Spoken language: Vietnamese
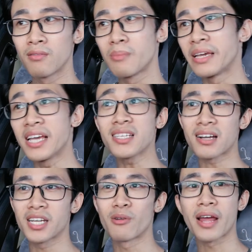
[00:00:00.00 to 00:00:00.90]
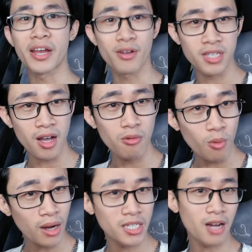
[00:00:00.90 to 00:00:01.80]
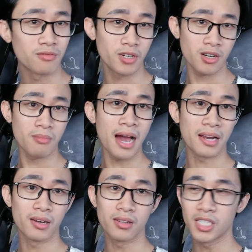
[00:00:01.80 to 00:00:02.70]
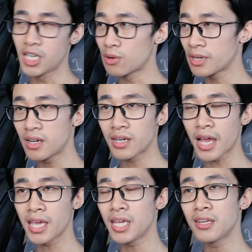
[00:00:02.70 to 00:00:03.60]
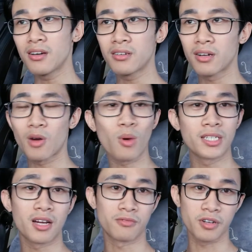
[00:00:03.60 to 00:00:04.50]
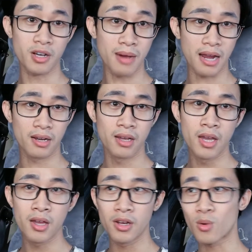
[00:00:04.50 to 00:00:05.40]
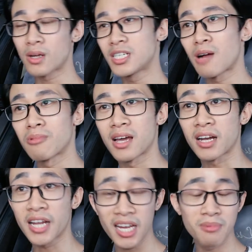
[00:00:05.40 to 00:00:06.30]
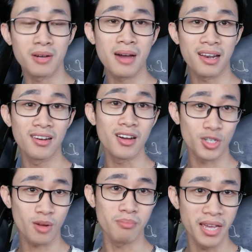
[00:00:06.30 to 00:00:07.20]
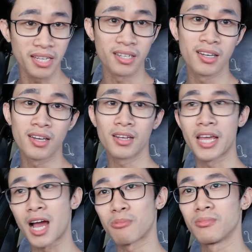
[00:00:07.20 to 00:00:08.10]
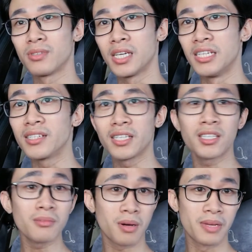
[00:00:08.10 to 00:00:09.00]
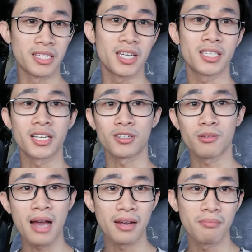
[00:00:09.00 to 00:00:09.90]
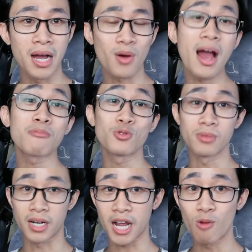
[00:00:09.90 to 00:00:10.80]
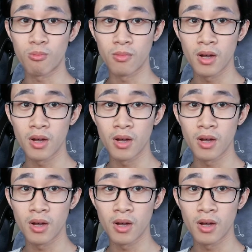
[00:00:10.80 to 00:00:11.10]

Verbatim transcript: và mình nghĩ rằng điều này nó sẽ không quan trọng với các bạn nhiều đơn hay ít đơn không quan trọng với các bạn điều quan trọng là khi mà các bạn lựa chọn mình để học thì những kiến thức mà mình chia sẻ cho các bạn bạn có áp dụng được không